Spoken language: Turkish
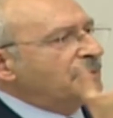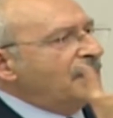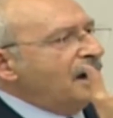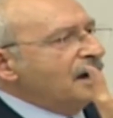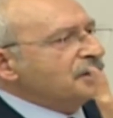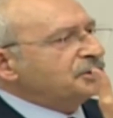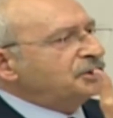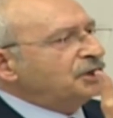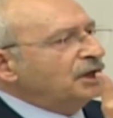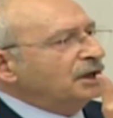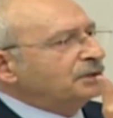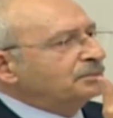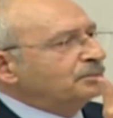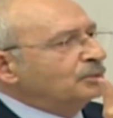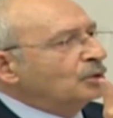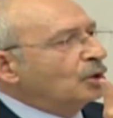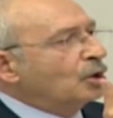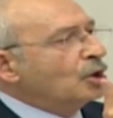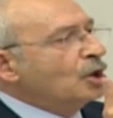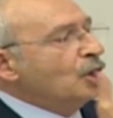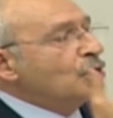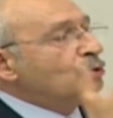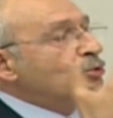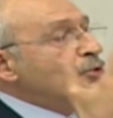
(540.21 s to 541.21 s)
maaş
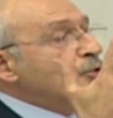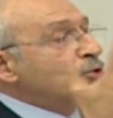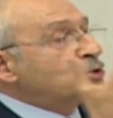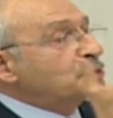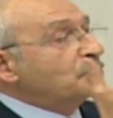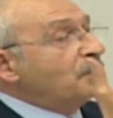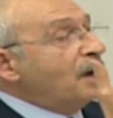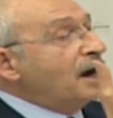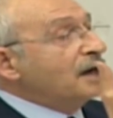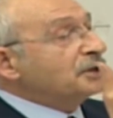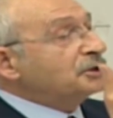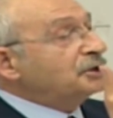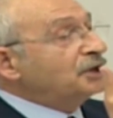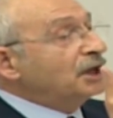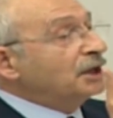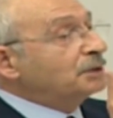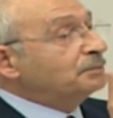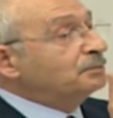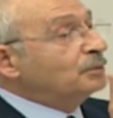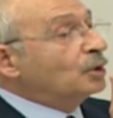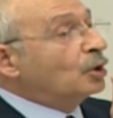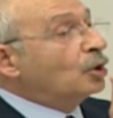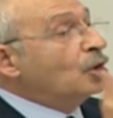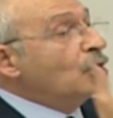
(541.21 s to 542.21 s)
yetmiyor, üç maaş
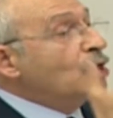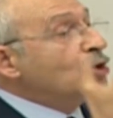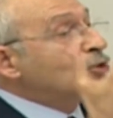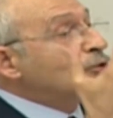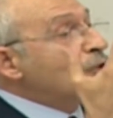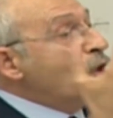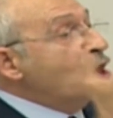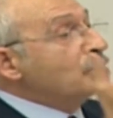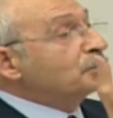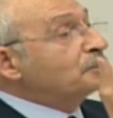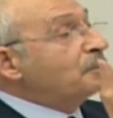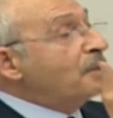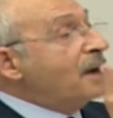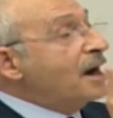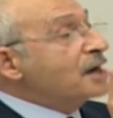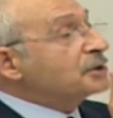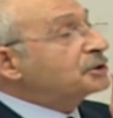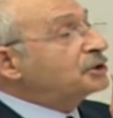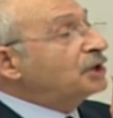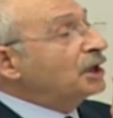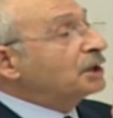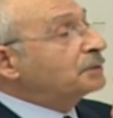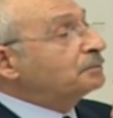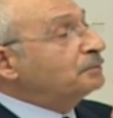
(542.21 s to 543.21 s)
yetmiyor, dört
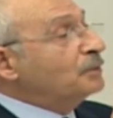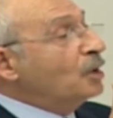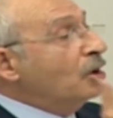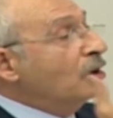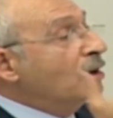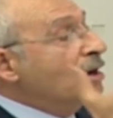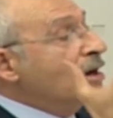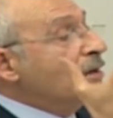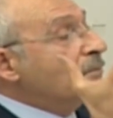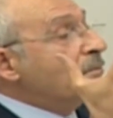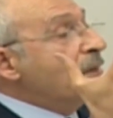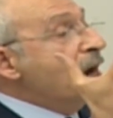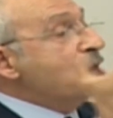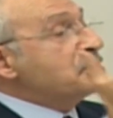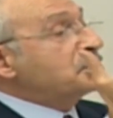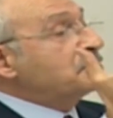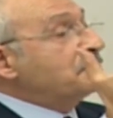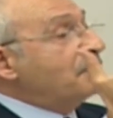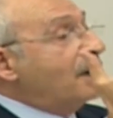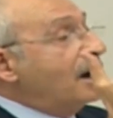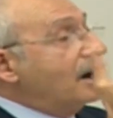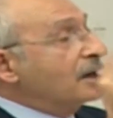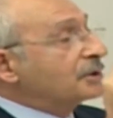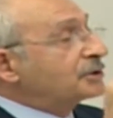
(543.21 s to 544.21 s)
maaş yetmiyor, beş
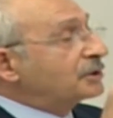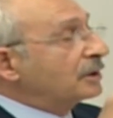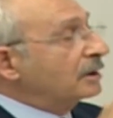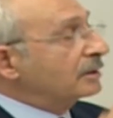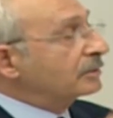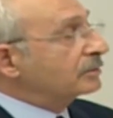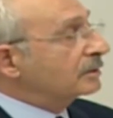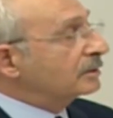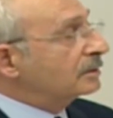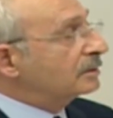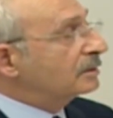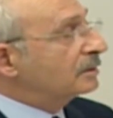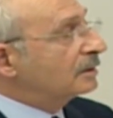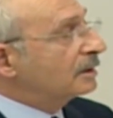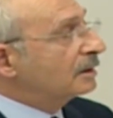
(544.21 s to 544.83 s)
maaş alıyor.